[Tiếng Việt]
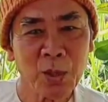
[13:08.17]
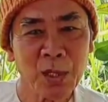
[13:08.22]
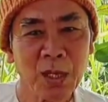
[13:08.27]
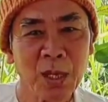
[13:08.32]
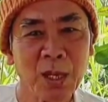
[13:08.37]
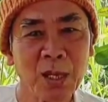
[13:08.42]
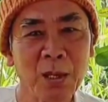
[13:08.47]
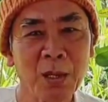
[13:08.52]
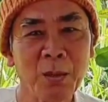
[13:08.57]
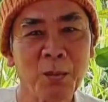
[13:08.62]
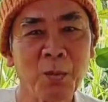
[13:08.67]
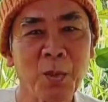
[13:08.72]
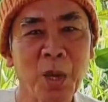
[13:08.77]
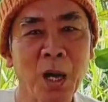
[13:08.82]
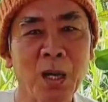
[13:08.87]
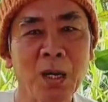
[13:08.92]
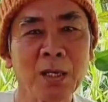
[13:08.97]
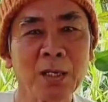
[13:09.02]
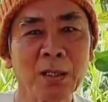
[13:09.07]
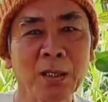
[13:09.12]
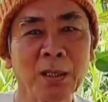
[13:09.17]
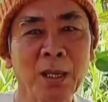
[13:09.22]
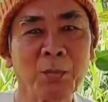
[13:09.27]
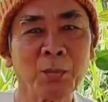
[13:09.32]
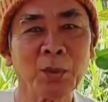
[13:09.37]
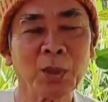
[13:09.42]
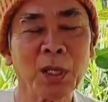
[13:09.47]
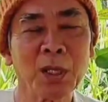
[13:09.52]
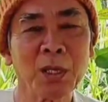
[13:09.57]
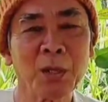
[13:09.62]
quý vị mở cái
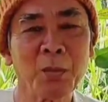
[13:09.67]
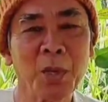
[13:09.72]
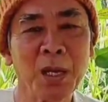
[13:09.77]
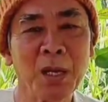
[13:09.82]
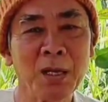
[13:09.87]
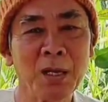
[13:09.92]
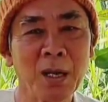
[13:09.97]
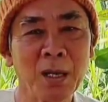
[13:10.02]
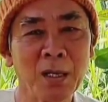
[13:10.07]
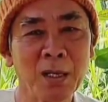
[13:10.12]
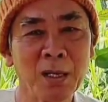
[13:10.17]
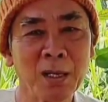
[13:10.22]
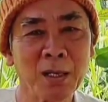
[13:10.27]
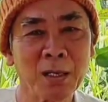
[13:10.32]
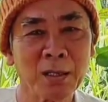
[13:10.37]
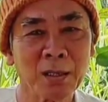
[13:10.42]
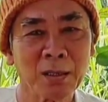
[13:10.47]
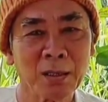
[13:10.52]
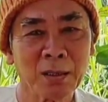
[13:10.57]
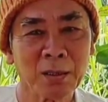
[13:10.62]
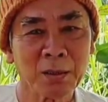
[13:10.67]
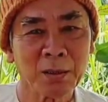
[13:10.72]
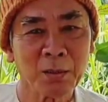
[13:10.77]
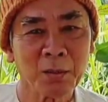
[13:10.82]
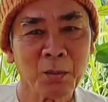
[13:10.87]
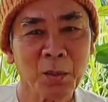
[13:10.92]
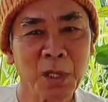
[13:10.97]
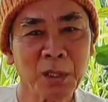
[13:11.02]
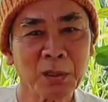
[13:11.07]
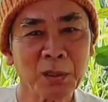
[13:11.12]
tâm từ bi ra đi
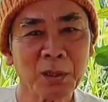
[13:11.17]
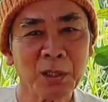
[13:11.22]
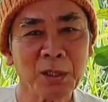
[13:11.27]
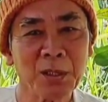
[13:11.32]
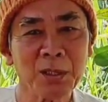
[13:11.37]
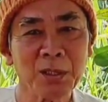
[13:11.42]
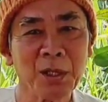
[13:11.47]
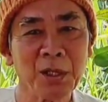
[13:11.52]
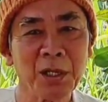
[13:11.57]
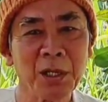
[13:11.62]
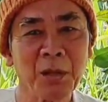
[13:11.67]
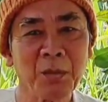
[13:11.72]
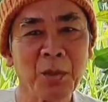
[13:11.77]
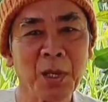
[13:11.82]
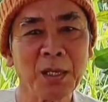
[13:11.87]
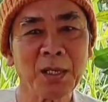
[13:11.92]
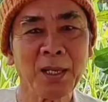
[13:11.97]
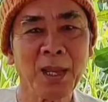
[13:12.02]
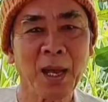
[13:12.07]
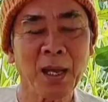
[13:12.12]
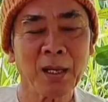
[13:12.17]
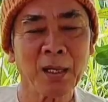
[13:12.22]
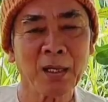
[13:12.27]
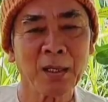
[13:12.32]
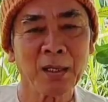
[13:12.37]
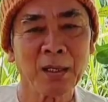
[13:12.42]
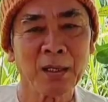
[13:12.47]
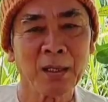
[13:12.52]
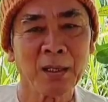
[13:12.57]
biết thương người mến giặc